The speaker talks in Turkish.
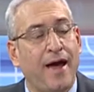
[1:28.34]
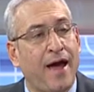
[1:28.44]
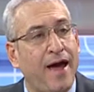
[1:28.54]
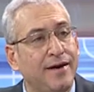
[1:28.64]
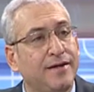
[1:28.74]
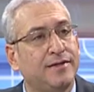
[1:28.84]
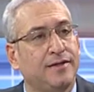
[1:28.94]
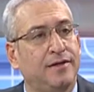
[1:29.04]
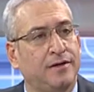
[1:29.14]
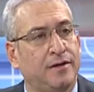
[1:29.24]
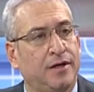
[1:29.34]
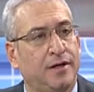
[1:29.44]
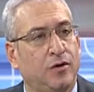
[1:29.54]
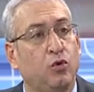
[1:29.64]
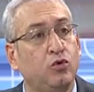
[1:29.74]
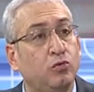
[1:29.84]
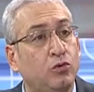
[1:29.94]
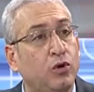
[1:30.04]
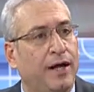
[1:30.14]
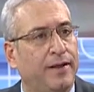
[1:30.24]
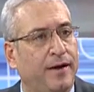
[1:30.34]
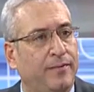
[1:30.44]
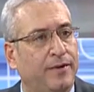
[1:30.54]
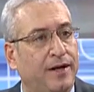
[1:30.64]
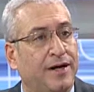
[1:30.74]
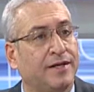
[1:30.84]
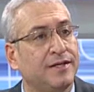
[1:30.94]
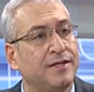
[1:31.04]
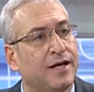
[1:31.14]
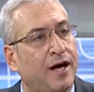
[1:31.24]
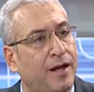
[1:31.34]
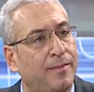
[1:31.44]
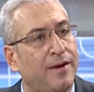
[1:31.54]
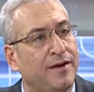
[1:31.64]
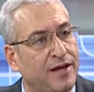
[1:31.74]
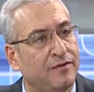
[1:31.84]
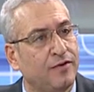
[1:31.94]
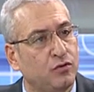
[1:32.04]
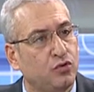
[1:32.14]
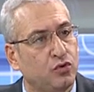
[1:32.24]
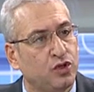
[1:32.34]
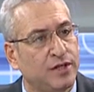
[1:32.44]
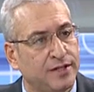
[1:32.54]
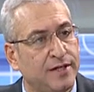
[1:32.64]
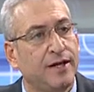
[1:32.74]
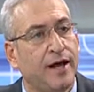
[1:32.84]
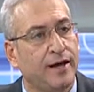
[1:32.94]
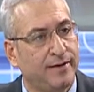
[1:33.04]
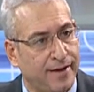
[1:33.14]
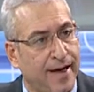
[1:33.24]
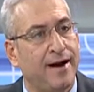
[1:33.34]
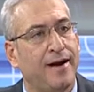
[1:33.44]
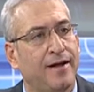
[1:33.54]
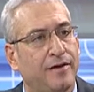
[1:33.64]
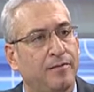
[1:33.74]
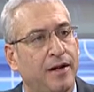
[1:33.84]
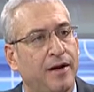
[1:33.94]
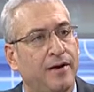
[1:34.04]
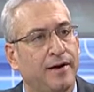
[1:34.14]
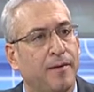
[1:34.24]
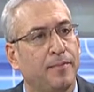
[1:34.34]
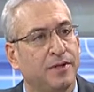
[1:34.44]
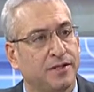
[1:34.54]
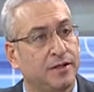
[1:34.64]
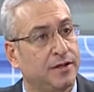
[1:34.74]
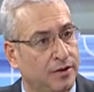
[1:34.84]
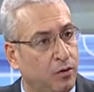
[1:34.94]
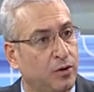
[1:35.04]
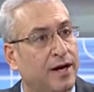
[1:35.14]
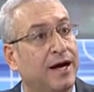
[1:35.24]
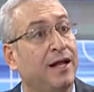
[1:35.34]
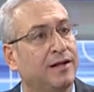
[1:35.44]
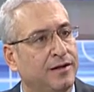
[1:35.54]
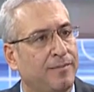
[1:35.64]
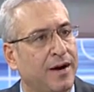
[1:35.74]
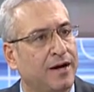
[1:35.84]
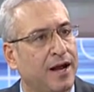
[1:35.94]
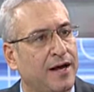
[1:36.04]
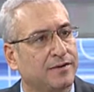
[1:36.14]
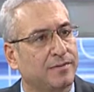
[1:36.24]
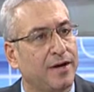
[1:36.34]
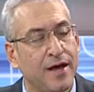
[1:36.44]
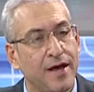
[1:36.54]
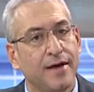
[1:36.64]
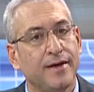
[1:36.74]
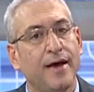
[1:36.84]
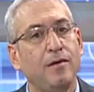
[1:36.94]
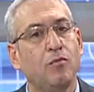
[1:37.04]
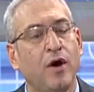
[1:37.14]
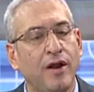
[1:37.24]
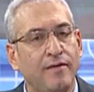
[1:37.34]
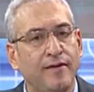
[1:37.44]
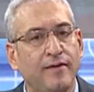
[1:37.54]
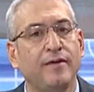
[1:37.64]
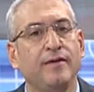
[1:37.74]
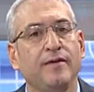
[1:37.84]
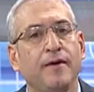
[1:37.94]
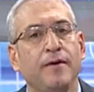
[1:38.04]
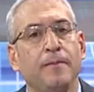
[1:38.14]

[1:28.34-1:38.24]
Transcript: herkesin e, olumlu anlamda katkı sağlama niyet ve düşüncesiyle değerlendirmelerini yapması olarak algılamak lazım. Yani muhalefetin